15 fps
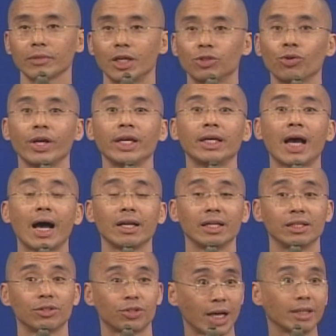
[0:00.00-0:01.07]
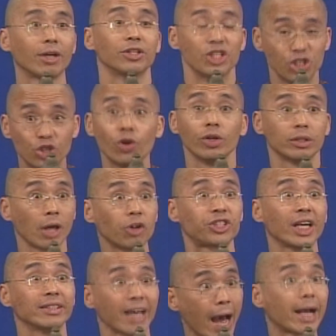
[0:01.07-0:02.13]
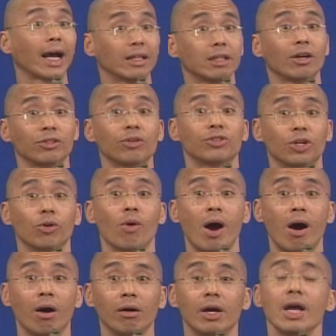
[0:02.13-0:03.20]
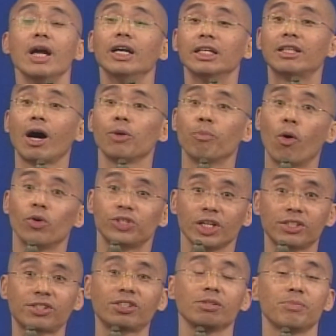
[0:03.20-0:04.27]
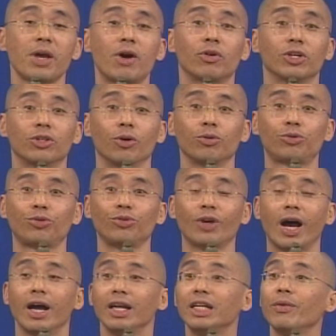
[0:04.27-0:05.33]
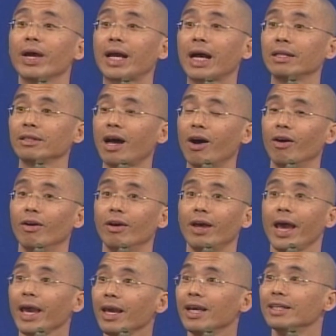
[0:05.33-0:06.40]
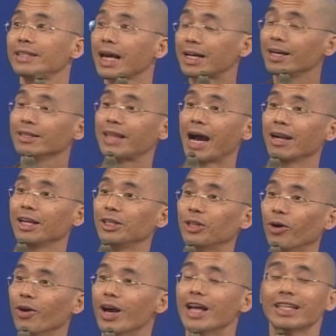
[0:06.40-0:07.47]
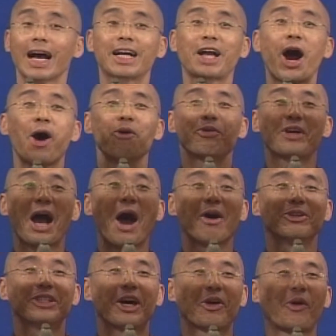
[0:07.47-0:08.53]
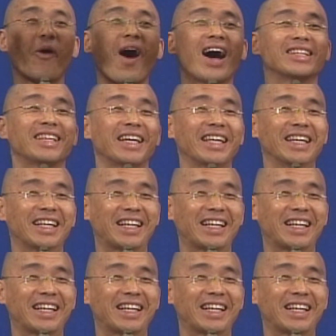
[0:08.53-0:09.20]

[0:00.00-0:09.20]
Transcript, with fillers: 所以啊，你看到你就到现在还看得到这种情况哦。你到某些寺庙里头去啊，你会看到，哎，在课堂里头，他高高的挂着一